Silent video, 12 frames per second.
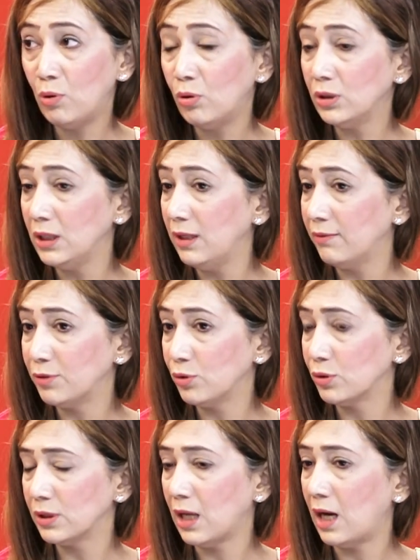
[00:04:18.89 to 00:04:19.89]
बहुत ही
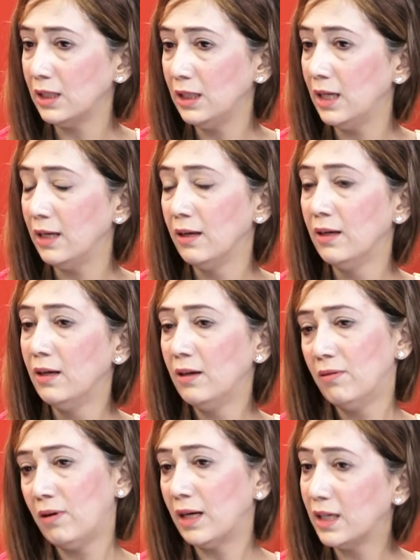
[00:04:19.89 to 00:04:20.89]
अफसोसनाक ये
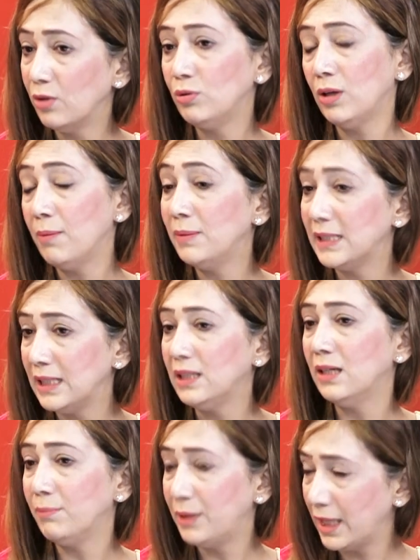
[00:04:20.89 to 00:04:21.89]
वाक़ हुआ है
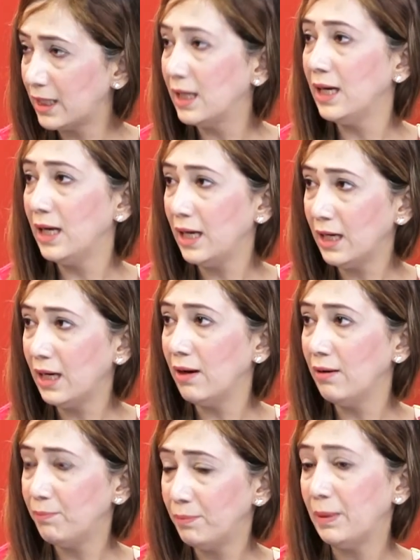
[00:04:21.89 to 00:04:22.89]
मज़ीद अब देखते हैं
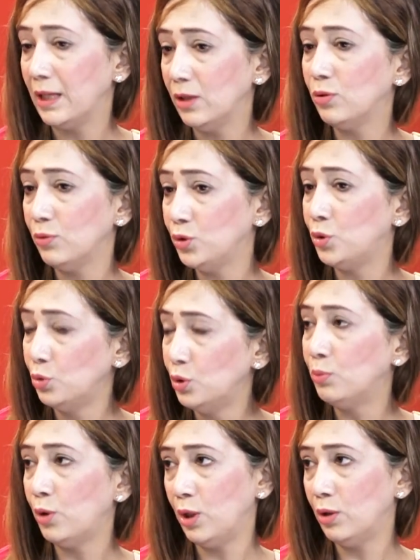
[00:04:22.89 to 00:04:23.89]
कि पहले तो
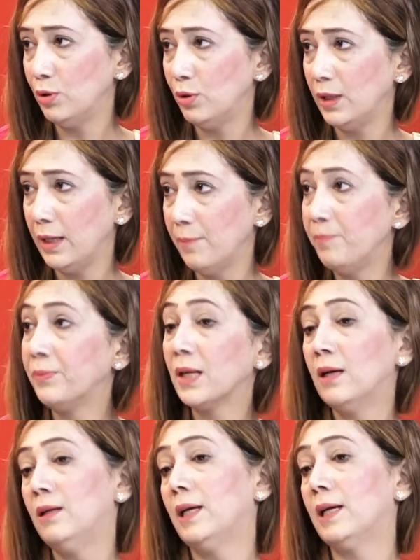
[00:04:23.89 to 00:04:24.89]
झूठ बोला उन्होंने
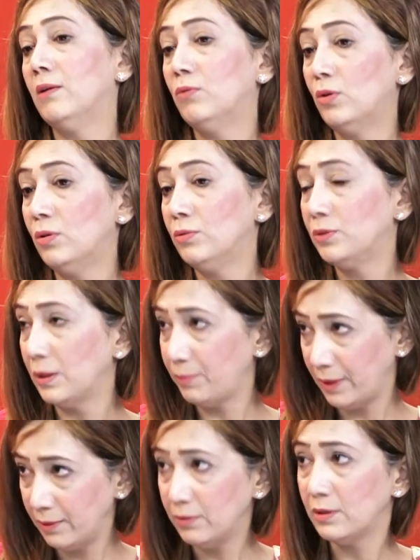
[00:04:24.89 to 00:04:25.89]
लेकिन वो
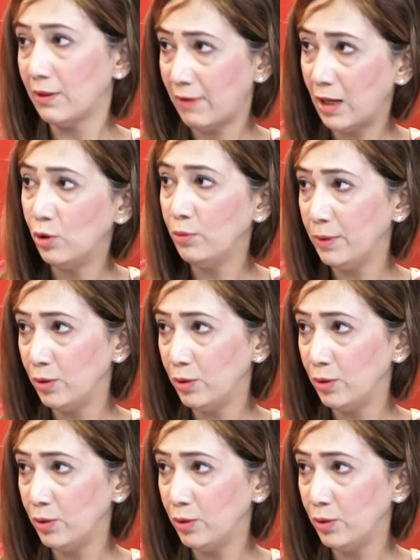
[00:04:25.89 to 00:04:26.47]
जब सवालों हम्म।